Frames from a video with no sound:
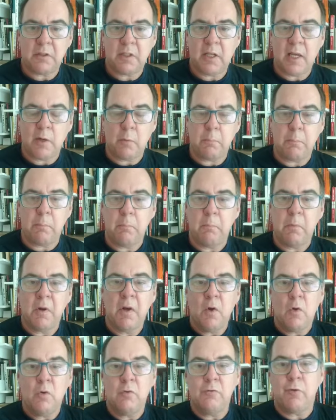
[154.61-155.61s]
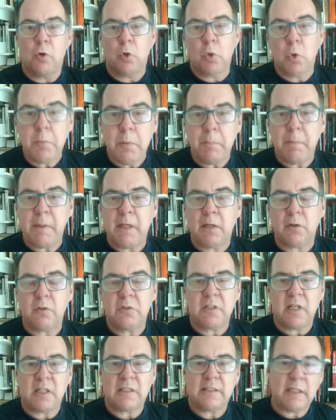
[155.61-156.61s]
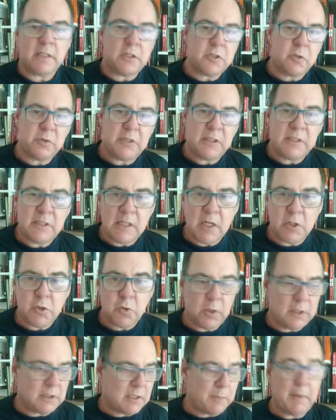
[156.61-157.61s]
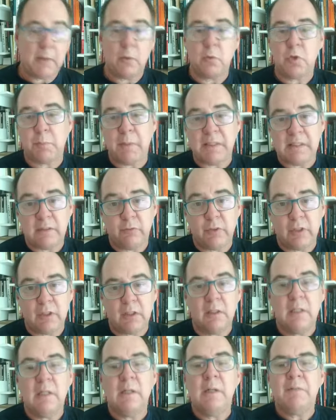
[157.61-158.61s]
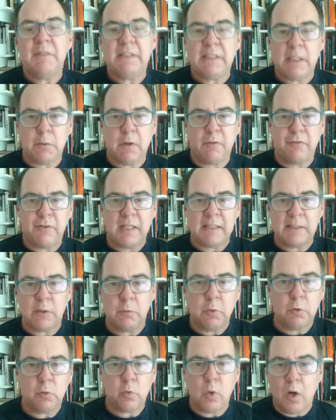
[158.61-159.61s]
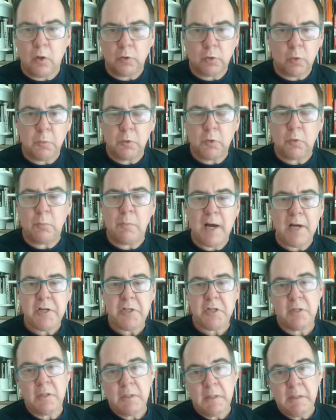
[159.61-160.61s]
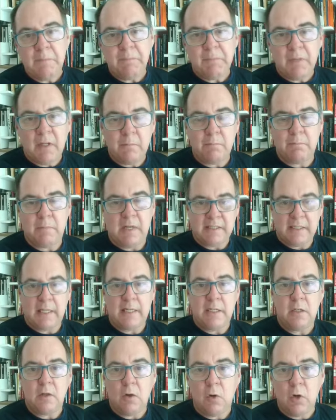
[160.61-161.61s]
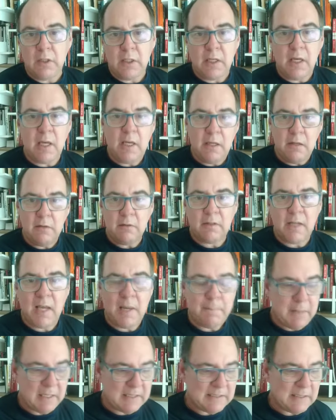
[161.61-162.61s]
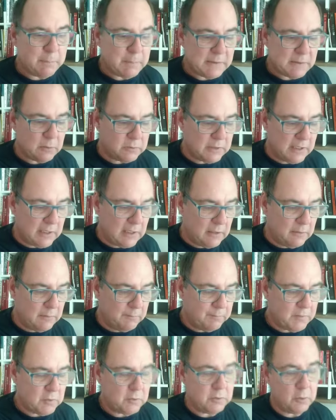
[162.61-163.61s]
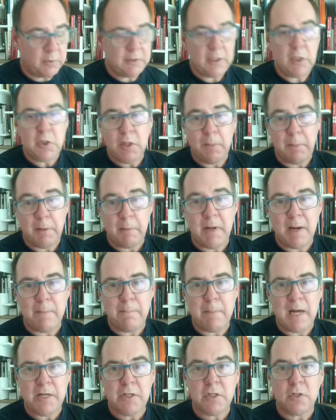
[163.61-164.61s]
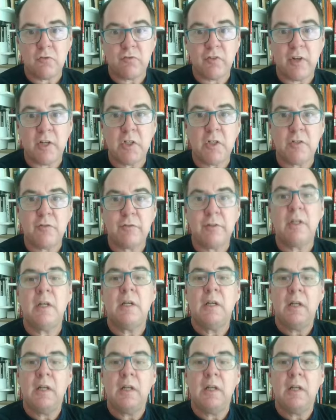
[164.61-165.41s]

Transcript: que, era um, um volume pequeno de terceiras, não sei se ele achou, ele também não especifica se era uma afinação muito alta ou muito baixa mas aí, ok, é a percepção dele. Não entendi a primeira parte da justificativa,